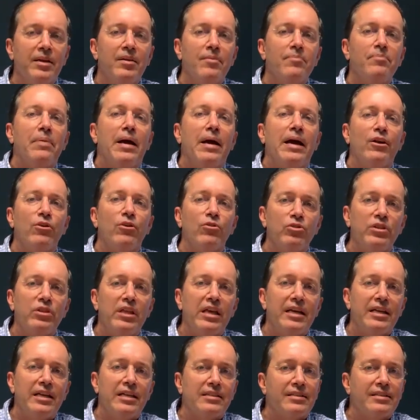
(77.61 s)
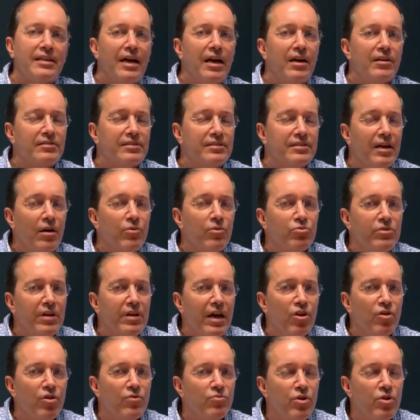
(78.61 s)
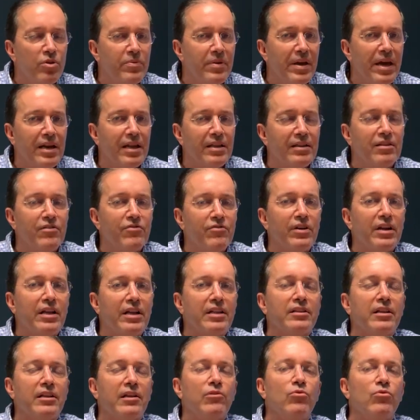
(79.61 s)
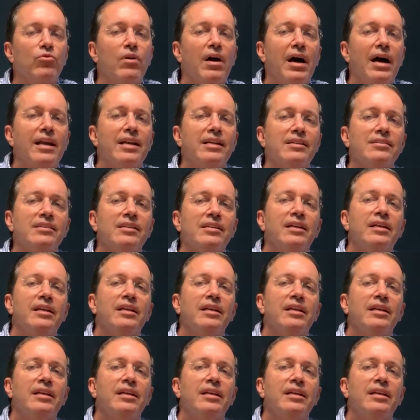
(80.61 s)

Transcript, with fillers: Pero Tigres, que ha cauteado muy bien en diferentes lugares,